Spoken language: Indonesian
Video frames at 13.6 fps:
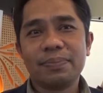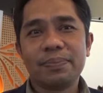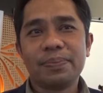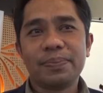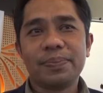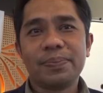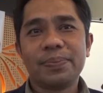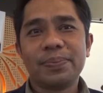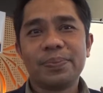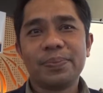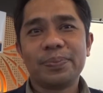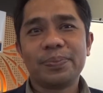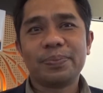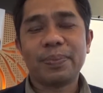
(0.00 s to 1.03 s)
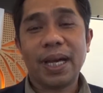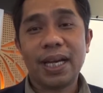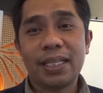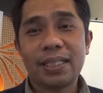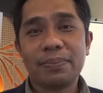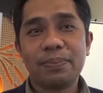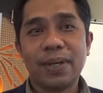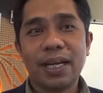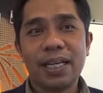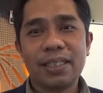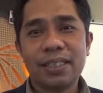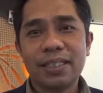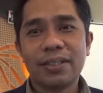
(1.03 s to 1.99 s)
hmm, Pak
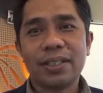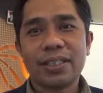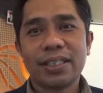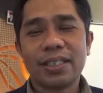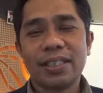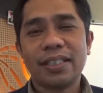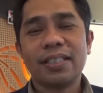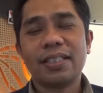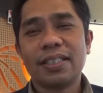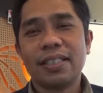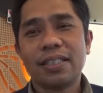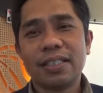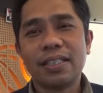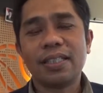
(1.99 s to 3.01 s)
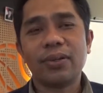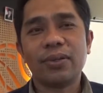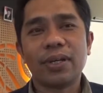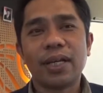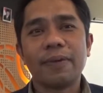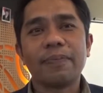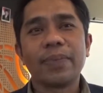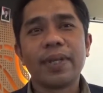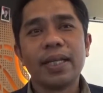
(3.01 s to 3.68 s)
Pak Adi kalau nggak salah ya, tiga orang.